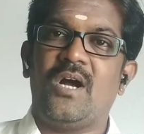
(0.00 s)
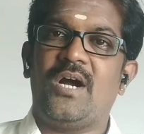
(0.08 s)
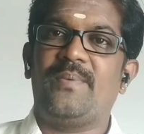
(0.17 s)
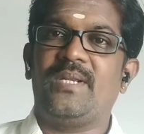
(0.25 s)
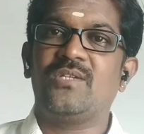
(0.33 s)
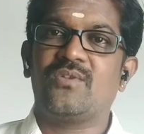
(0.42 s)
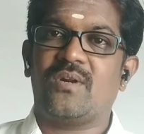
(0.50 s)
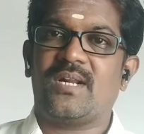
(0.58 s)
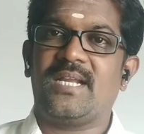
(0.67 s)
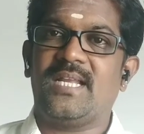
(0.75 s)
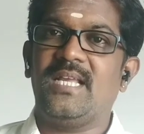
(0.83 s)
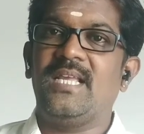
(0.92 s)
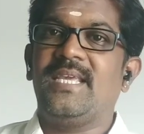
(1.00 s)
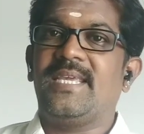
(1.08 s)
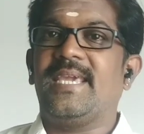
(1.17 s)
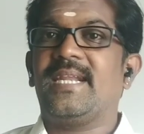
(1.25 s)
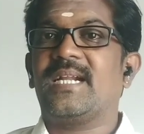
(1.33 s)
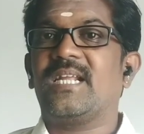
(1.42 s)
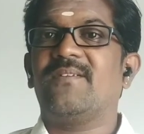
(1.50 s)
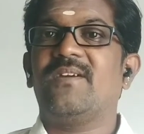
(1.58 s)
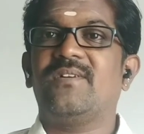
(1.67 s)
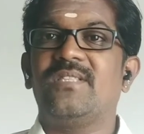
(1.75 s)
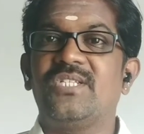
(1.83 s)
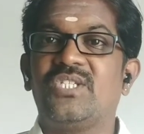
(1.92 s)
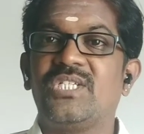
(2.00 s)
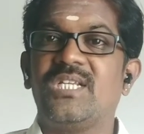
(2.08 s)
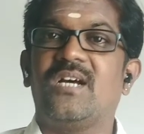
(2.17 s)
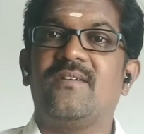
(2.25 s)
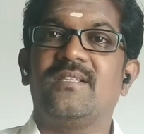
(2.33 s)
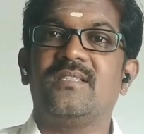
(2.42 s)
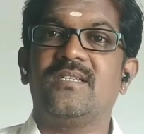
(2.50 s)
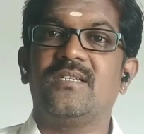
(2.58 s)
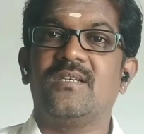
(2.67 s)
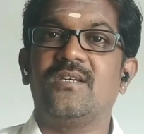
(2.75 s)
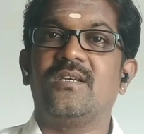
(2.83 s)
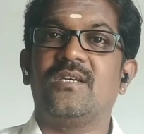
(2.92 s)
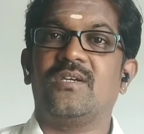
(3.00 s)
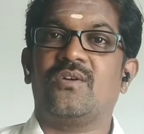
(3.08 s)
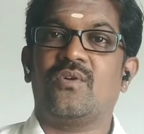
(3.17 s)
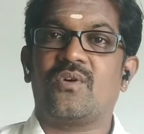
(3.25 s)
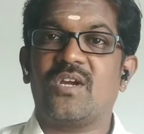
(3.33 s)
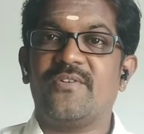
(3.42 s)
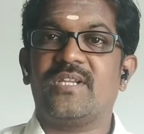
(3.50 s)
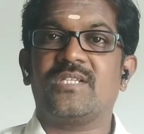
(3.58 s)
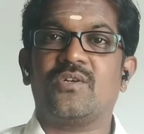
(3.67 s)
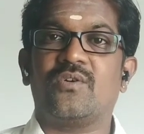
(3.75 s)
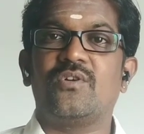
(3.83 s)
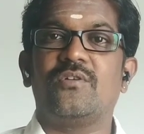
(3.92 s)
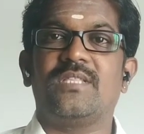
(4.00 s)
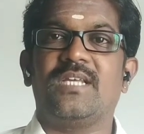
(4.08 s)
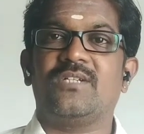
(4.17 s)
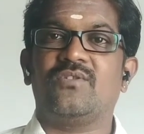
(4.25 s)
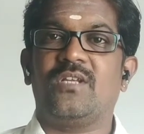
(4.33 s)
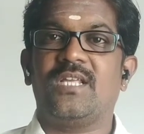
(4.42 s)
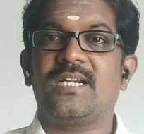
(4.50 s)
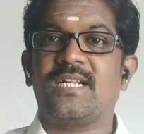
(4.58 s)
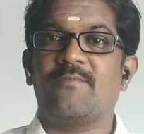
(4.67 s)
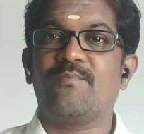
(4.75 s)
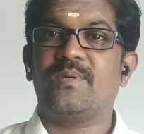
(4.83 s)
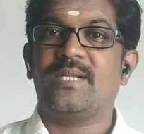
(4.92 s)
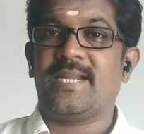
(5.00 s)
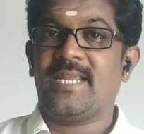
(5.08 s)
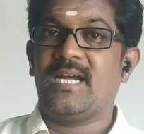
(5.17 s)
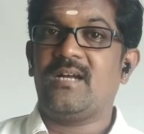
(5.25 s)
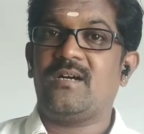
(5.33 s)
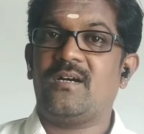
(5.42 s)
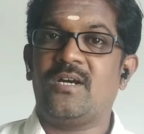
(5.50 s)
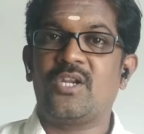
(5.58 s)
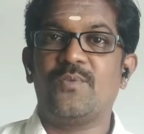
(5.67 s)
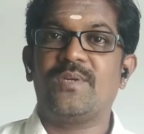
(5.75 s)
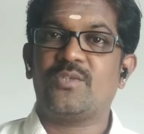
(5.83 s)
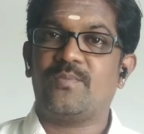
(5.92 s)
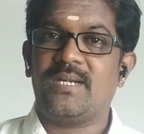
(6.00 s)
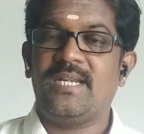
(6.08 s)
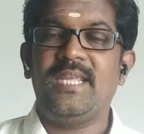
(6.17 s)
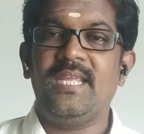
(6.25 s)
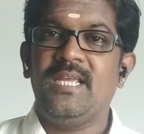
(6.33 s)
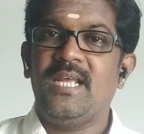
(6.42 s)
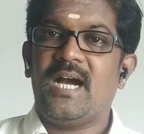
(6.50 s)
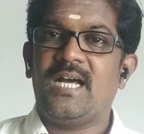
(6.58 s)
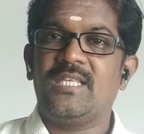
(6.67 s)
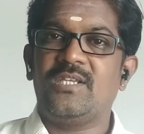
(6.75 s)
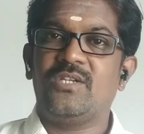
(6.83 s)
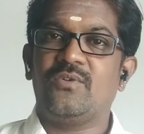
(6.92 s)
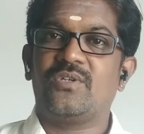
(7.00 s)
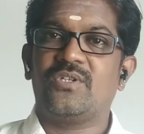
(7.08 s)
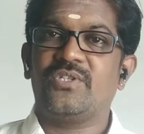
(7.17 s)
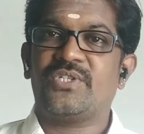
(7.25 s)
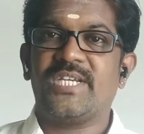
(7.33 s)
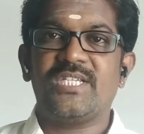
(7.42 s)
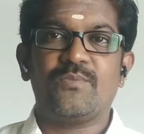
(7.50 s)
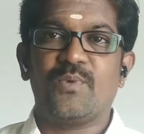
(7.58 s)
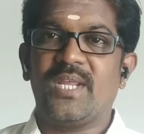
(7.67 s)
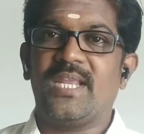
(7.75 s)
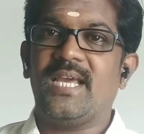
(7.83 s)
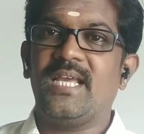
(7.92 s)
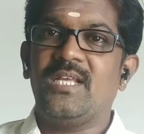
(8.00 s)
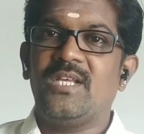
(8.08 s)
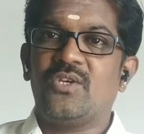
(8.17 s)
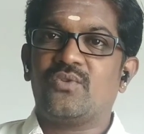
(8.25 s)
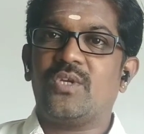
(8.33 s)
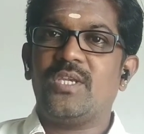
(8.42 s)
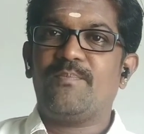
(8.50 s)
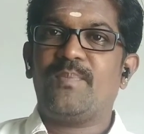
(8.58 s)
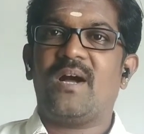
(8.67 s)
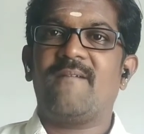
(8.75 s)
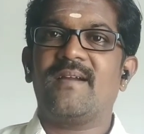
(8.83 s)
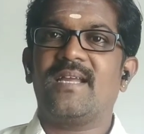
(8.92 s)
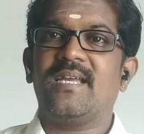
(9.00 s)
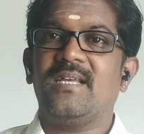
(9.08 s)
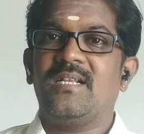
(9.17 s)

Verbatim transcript: அப்படின்னு சொல்கிறாங்க ஏற்கனவே வந்து சீனா வந்து கொரோனா வைரஸை கொண்டு வந்தாங்கன்னு சொல்லி தான் ட்ரம்ப் நிறையா ஆர்குமெண்ட்ஸ் பண்ணி அது இன்னும் ஒரு ஸ்டேஜ் முடியல ஸோ இப்போ அவங்க